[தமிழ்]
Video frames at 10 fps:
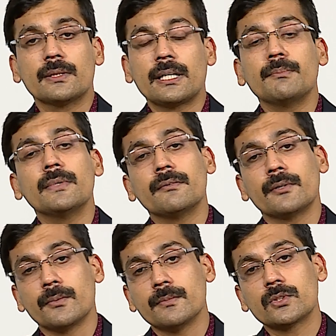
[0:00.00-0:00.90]
தன்மை
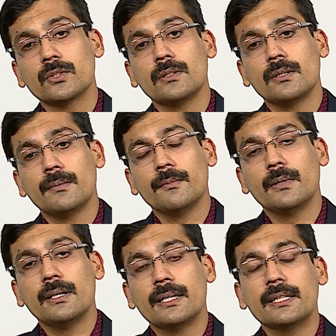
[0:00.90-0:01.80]
வரும் ஸோ
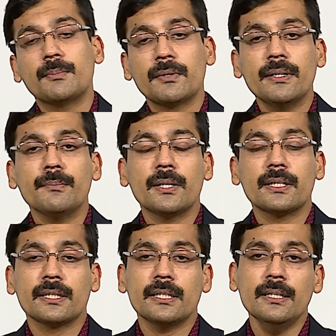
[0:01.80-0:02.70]
அது ப்ரிவெண்ட்
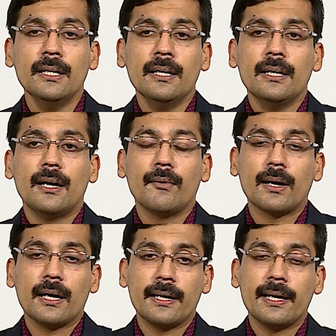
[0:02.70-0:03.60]
பண்ணுறதுக்கு
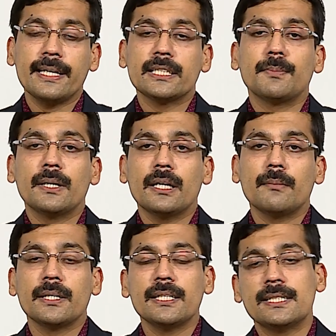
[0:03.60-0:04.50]
அவங்கள அனலைஸ் பண்ணி
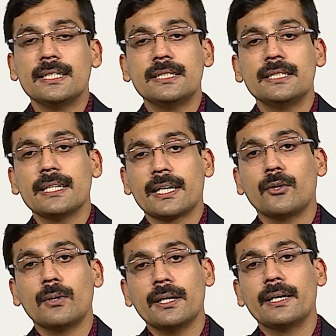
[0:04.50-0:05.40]
நம்ம இசிஜி e
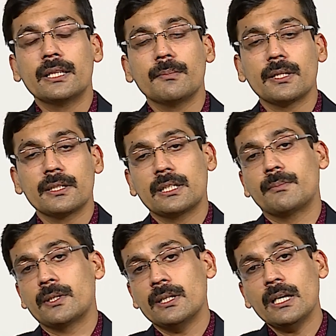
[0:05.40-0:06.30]
எக்கோலாம் எடுத்து
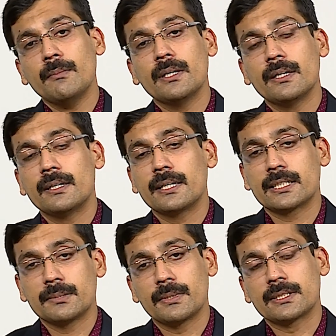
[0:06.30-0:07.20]
பார்த்ததுக்கப்புறம் தான் நம்ம
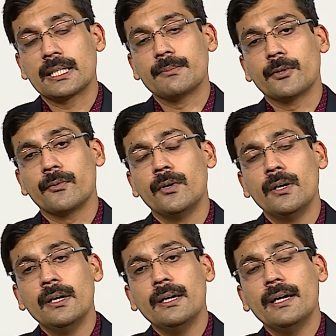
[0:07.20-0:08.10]
ட்ரக்ஸ் ப்ரிஸ்கிரைப் பண்ணணும்
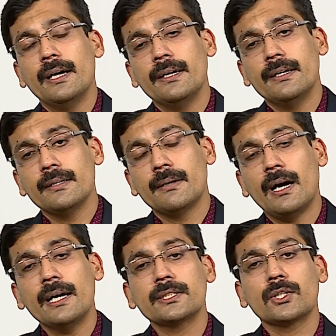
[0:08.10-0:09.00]
அண்ட்
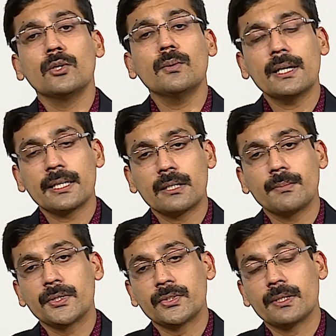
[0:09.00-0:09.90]
ஹார்ட் ஸ்லோவாக இருக்கிற
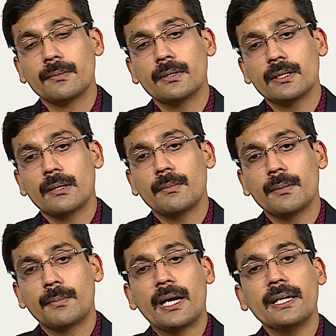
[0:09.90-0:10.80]
பேஷண்ட் நம்ம
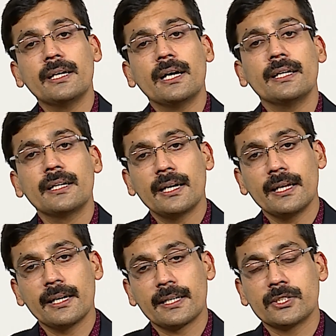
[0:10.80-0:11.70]
பிராடிகாடி
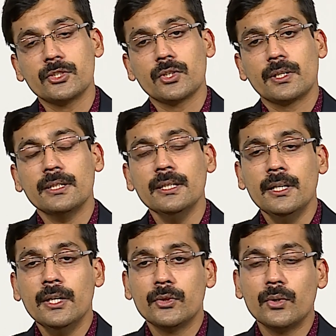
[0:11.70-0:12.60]
கார்டியக் கரைச்சின்னு சொல்கிறது
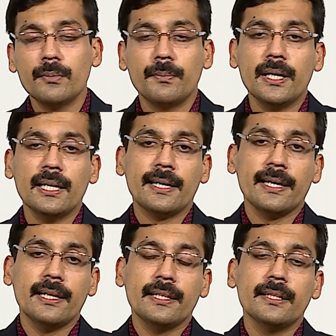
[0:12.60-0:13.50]
துடிப்பு
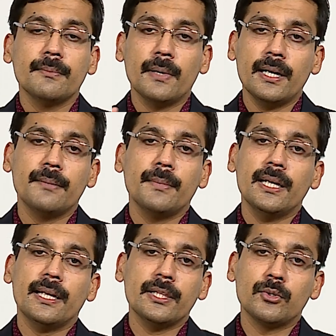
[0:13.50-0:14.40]
மேலறையிலேருந்து மேலே
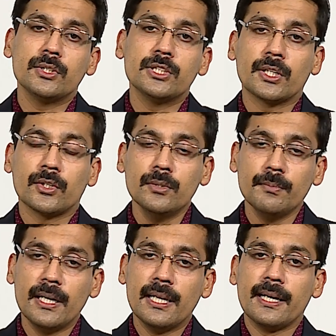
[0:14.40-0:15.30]
மேலறை துடிச்சிட்ருக்கோம்
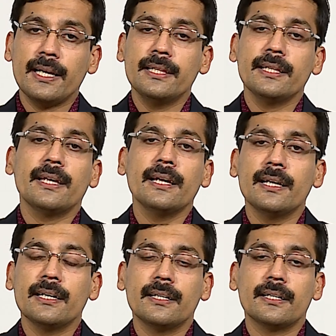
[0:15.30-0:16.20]
மேலறையிலேருந்து
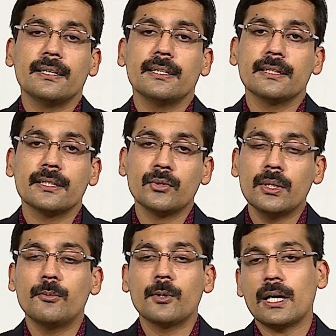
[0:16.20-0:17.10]
கீழே அந்த
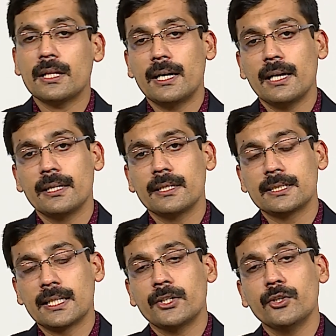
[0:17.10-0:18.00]
துடிப்பு வராதனால அந்த
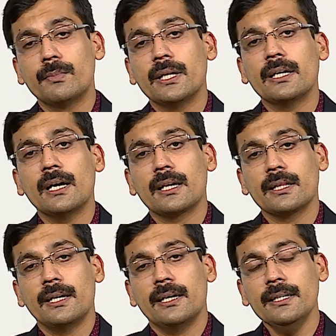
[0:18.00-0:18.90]
சர்க்கியூட் பிரேக்
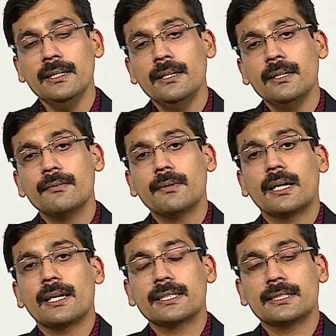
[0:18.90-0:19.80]
ஆகிறதுனால வர
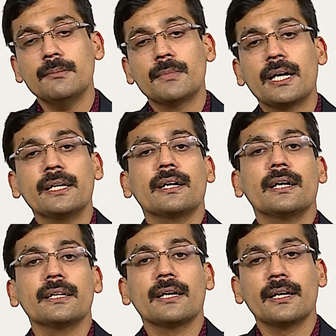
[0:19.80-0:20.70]
அரெஸ்ட் தான்
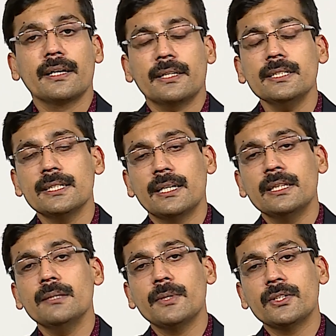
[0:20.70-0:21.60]
பிராடிகாடி கார்டியக் அரெஸ்ட்
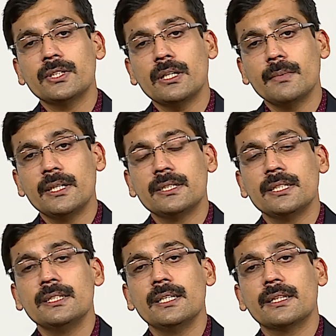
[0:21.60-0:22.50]
அந்த பேஷண்ட் நம்ம
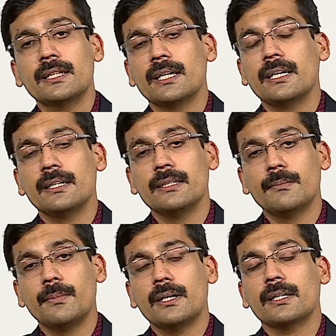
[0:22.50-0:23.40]
இசிஜி e எடுத்த
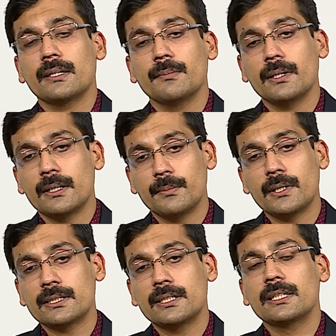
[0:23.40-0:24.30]
பா பா
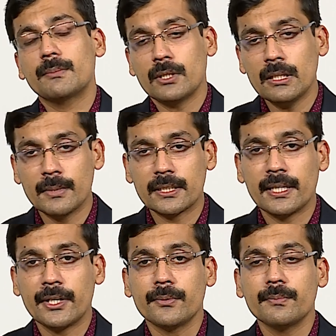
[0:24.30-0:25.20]
பார்த்ததுக்கப்புறம் தான் நமக்கு
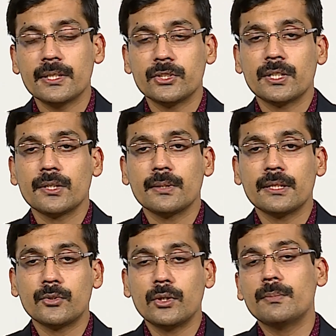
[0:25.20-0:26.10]
தெரியும் பேஷண்ட்டுக்கு
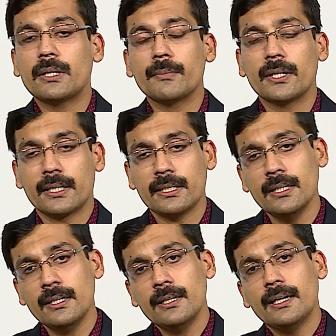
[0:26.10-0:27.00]
வந்து துடிப்பு கம்மியாக இருக்குது
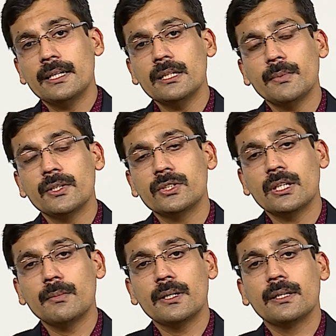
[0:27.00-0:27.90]
அந்த பேஷண்ட்
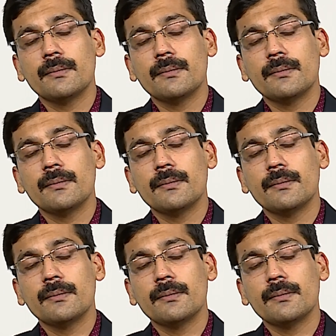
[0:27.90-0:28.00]
நம்ம